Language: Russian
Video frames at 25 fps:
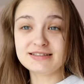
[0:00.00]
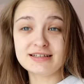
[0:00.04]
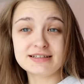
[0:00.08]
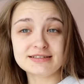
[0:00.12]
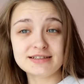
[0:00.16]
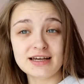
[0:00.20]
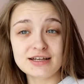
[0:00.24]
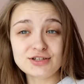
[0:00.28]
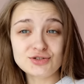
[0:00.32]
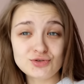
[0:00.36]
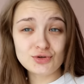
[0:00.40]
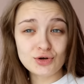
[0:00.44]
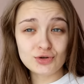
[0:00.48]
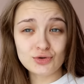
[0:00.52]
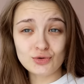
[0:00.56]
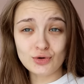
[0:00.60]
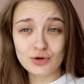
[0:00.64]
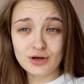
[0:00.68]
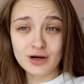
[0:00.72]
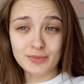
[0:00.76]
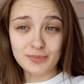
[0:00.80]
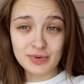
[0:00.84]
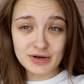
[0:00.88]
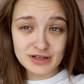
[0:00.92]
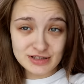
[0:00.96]
сказать, что я
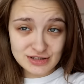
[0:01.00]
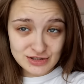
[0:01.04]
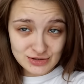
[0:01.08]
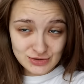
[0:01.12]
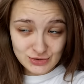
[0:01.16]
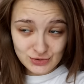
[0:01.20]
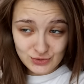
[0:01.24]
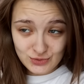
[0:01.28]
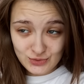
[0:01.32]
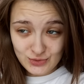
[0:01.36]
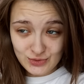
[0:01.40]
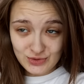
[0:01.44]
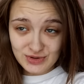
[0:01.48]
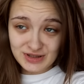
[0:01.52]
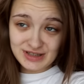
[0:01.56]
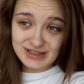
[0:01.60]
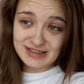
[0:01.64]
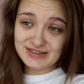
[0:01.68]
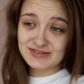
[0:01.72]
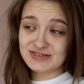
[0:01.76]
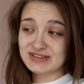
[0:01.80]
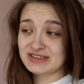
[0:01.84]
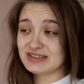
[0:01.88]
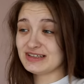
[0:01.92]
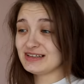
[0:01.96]
только
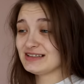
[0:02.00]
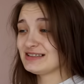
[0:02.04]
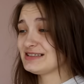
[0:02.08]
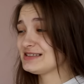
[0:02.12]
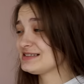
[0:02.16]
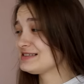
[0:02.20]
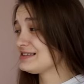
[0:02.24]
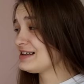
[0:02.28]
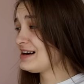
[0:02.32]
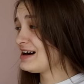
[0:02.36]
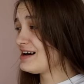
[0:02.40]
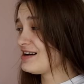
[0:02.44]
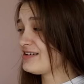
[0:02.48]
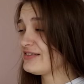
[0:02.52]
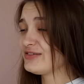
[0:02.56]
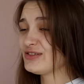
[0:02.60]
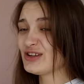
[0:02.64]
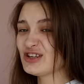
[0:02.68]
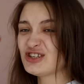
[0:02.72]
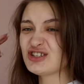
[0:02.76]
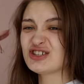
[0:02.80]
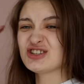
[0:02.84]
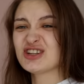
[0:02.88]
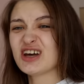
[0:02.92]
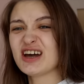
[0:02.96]
проснулась, все дела,
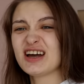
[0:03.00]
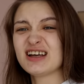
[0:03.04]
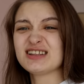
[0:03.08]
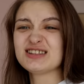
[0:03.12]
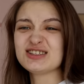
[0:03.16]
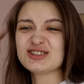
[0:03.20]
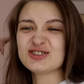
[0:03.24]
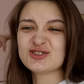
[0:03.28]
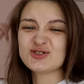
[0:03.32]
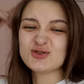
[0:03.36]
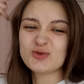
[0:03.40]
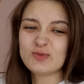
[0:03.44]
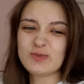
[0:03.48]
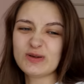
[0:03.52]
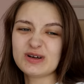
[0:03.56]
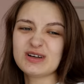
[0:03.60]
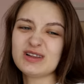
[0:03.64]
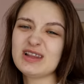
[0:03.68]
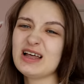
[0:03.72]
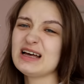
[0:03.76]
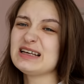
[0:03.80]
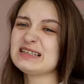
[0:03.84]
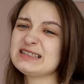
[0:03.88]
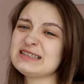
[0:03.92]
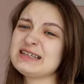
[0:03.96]
начинается супер
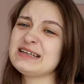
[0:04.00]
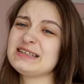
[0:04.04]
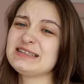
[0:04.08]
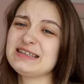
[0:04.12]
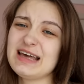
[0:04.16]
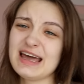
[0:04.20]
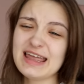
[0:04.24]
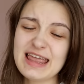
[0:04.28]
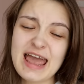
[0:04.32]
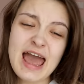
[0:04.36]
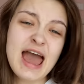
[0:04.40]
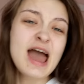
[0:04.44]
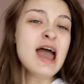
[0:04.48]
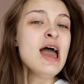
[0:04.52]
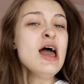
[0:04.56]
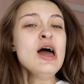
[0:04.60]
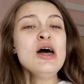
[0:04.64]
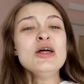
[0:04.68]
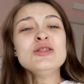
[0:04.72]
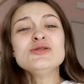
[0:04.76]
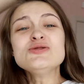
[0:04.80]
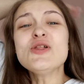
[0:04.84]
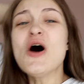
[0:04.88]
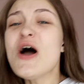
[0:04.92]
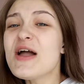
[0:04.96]
классный день,
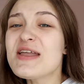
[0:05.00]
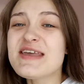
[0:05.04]
но